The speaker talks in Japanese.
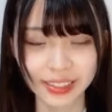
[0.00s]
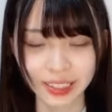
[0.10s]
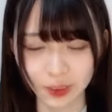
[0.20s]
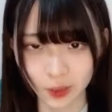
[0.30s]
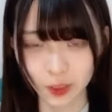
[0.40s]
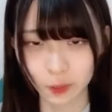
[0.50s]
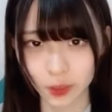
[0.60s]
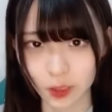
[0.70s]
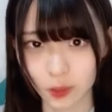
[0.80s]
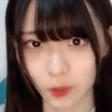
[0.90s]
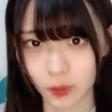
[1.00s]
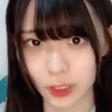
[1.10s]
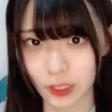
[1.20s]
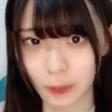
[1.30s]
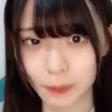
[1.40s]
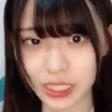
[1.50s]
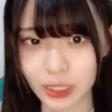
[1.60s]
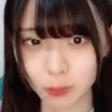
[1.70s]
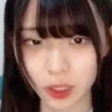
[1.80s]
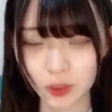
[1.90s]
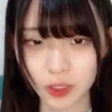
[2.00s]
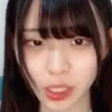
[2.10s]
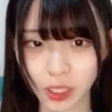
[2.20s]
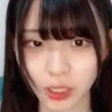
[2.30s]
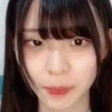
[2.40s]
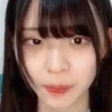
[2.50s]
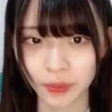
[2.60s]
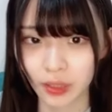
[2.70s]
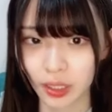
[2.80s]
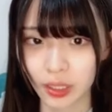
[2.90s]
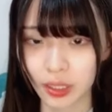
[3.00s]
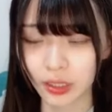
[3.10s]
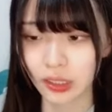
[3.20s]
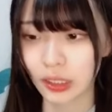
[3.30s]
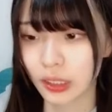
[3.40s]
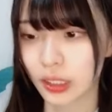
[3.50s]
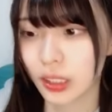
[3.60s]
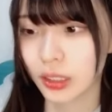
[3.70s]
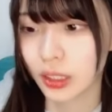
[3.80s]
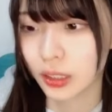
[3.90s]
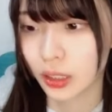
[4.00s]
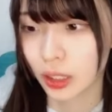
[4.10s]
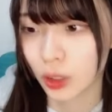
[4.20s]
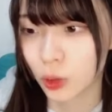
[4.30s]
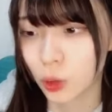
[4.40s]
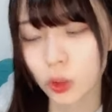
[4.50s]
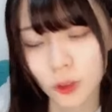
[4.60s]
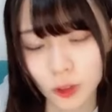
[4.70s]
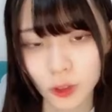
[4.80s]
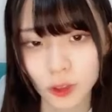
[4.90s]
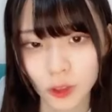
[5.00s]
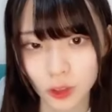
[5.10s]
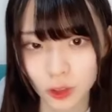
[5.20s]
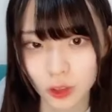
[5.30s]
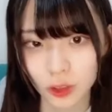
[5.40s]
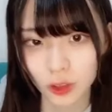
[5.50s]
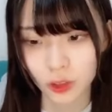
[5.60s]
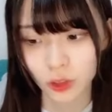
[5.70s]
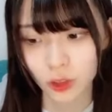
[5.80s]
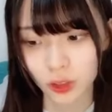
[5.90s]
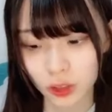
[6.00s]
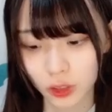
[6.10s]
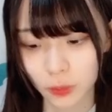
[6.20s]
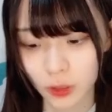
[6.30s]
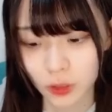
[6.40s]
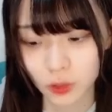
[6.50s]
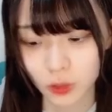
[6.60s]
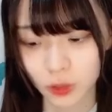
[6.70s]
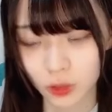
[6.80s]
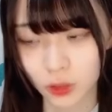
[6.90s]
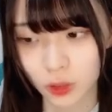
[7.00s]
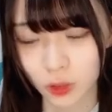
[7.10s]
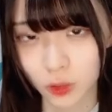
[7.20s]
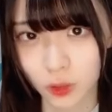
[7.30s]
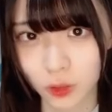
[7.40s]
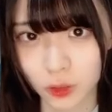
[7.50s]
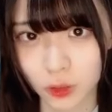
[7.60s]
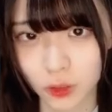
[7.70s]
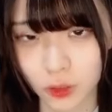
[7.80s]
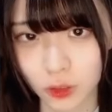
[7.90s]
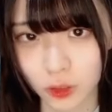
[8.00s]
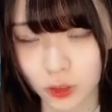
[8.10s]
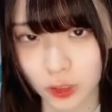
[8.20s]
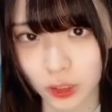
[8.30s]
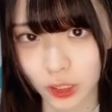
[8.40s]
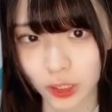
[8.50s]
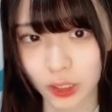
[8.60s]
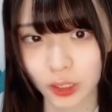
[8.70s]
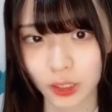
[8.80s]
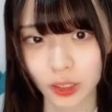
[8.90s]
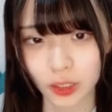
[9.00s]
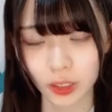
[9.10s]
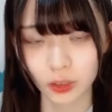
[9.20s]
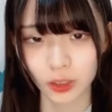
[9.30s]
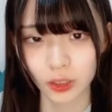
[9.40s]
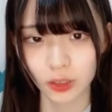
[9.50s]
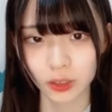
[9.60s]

ししめっちゃ強くないシピシピのさなんかなんだっけグロスなんかさめっちゃちょっとなんか品切れになってたよね